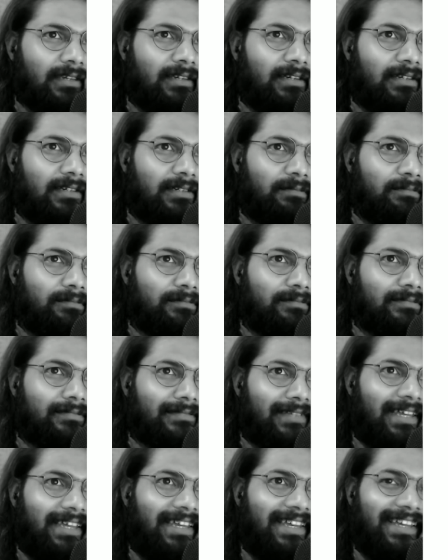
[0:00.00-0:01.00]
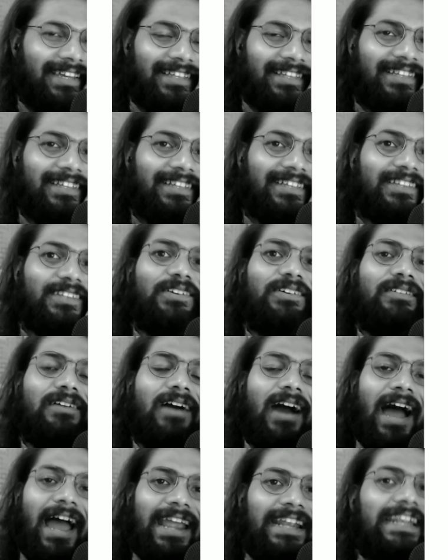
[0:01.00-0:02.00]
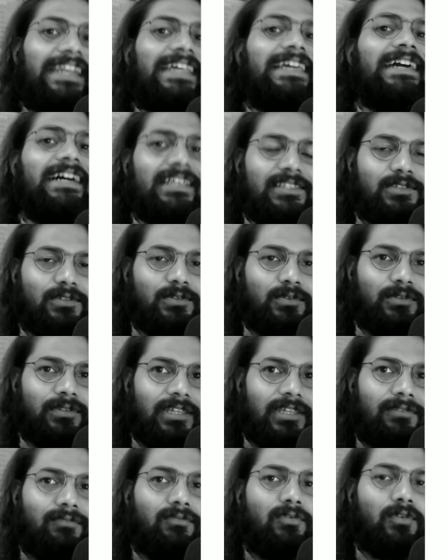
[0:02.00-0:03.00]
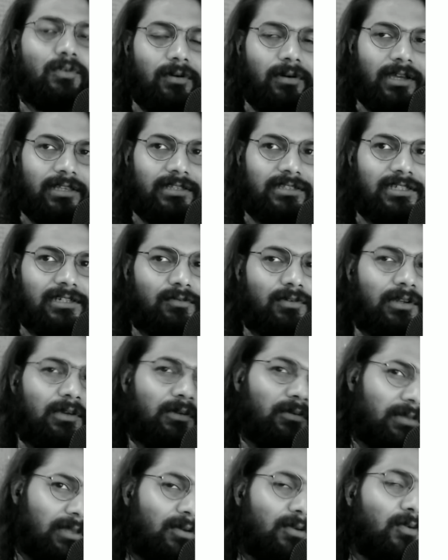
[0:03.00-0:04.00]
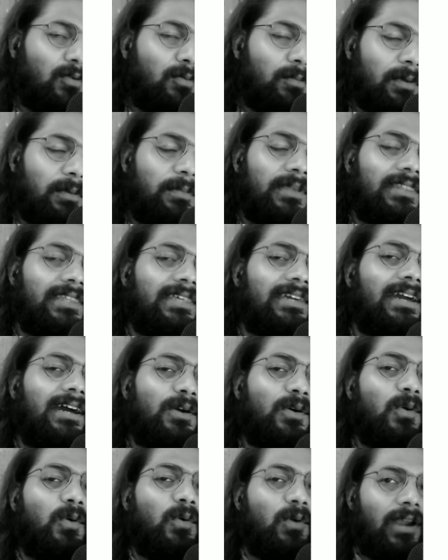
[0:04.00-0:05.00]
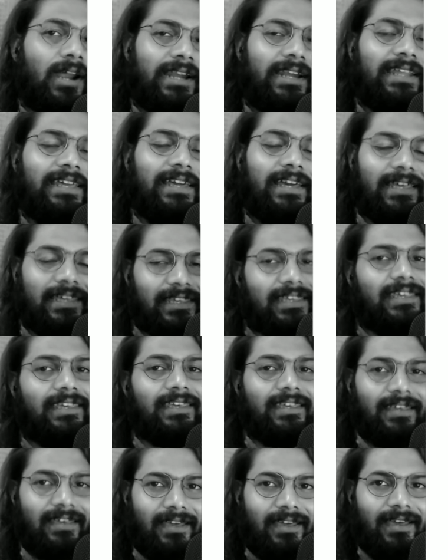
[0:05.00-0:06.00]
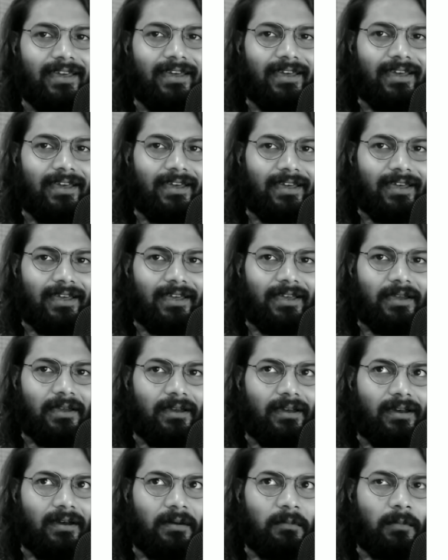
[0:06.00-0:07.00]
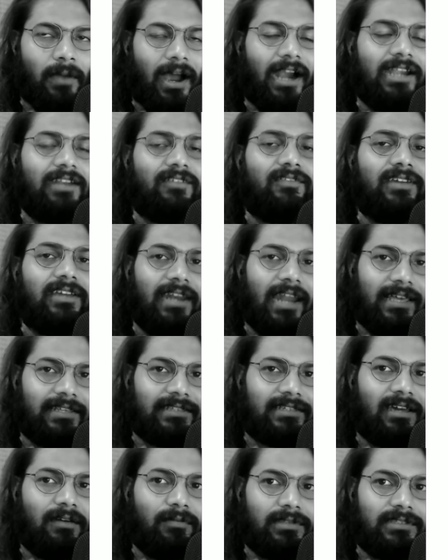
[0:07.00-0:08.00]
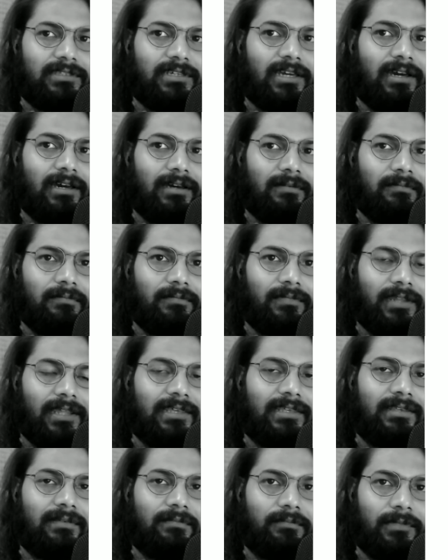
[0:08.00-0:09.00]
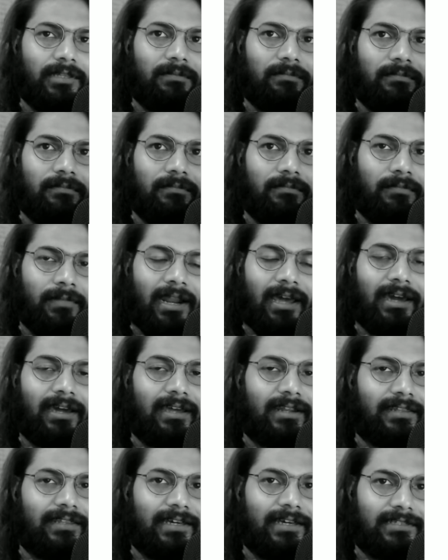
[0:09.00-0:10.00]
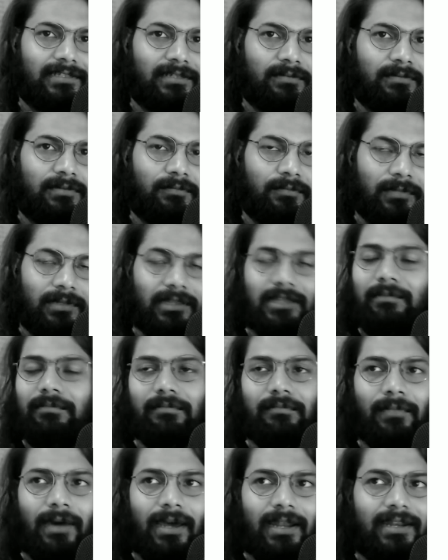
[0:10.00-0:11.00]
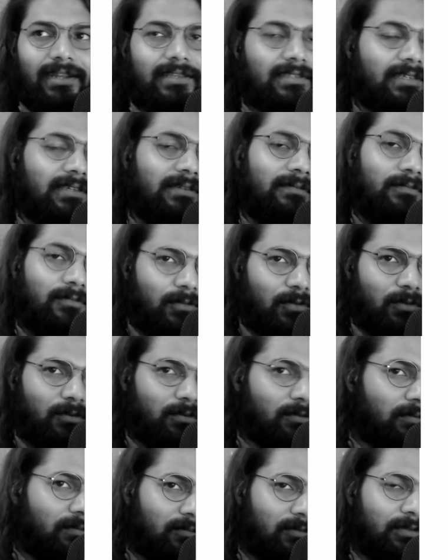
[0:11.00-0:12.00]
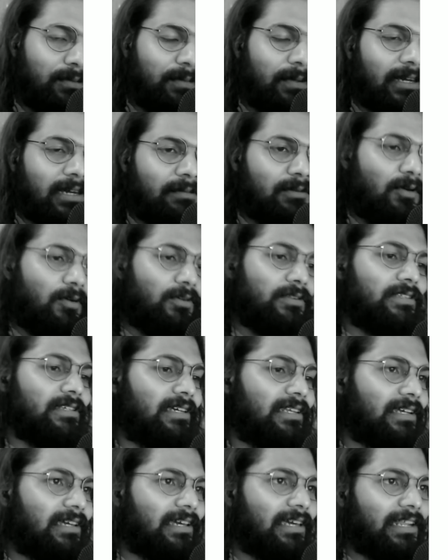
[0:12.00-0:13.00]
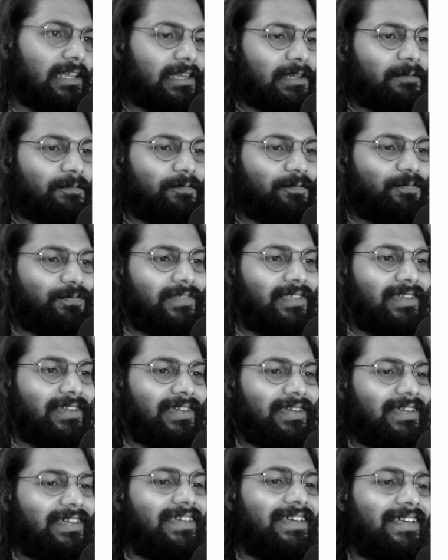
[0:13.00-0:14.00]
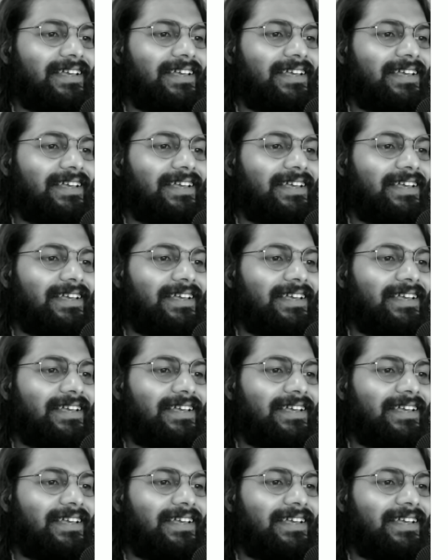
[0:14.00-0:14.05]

तो आइडियाज़ जो होते हैं वो अच्छे बुरे होते हैं और होम्योपैथी का कोर आइडिया ही आठवीं क्लास का बच्चा नहीं मतलब मना कर देगा समय मतलब मानने से तो उस पर कभी और जिक्र करेंगे ठीक है